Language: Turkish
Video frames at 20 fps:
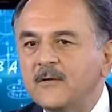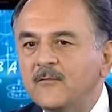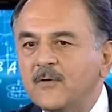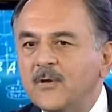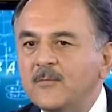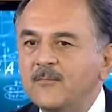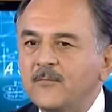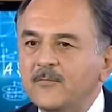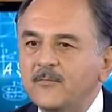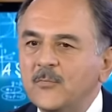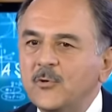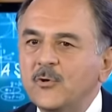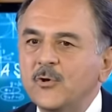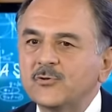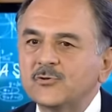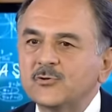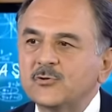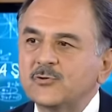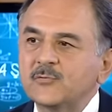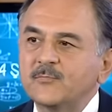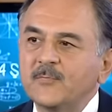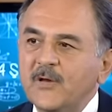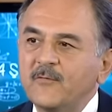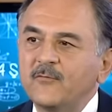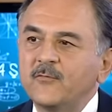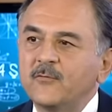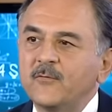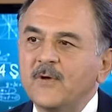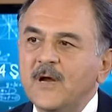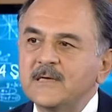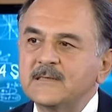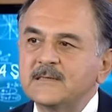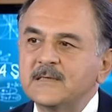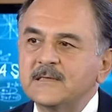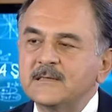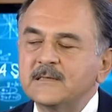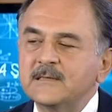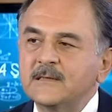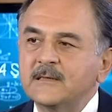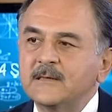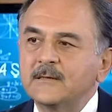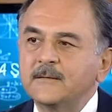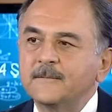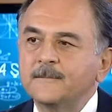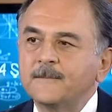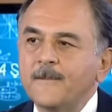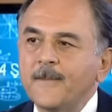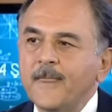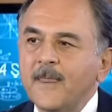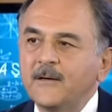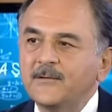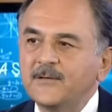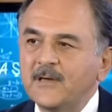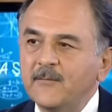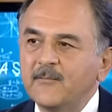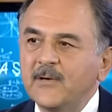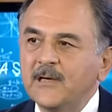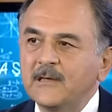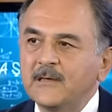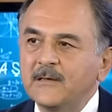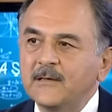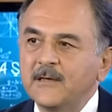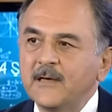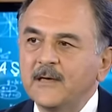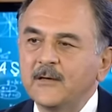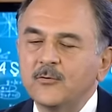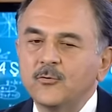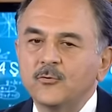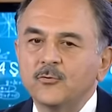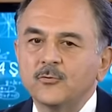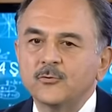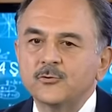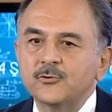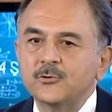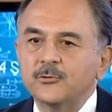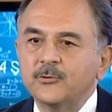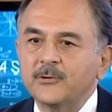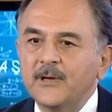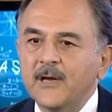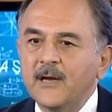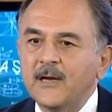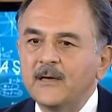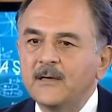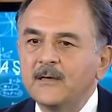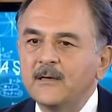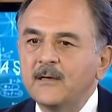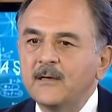Ve biliyorsunuz MEF Üniversitesi'nin temelinde, kuruluşunda